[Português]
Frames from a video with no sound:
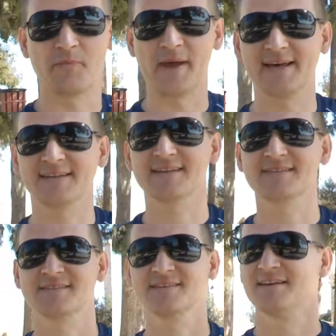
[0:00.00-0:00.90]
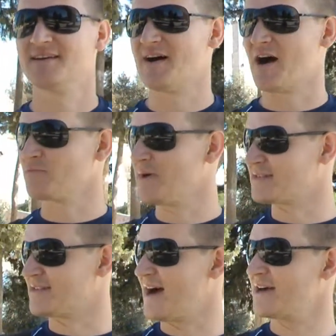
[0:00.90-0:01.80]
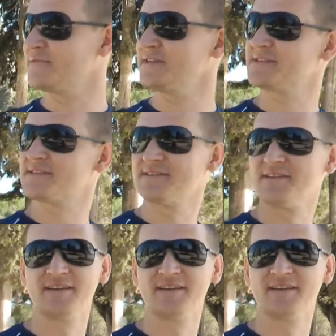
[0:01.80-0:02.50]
pedras, algumas árvores.